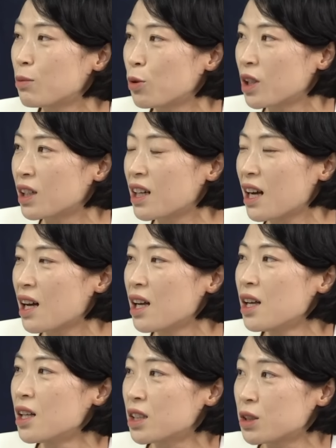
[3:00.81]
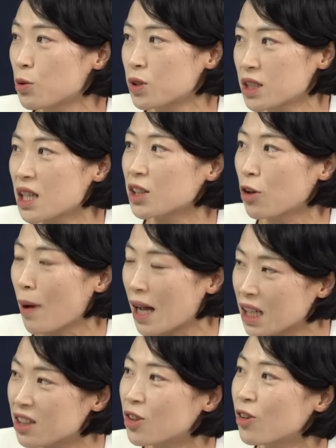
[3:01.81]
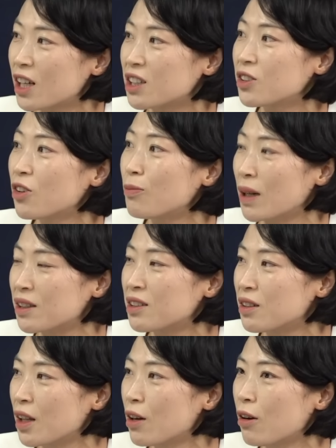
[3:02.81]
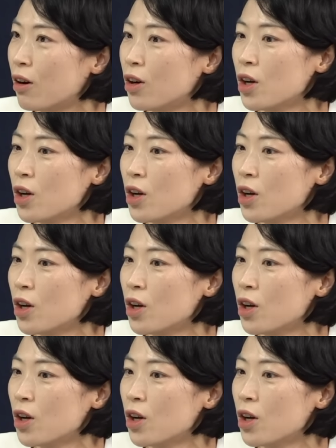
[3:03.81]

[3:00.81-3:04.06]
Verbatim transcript: 보니까 그쪽 시각이 더 많이 들어가 있는 건 맞는데요.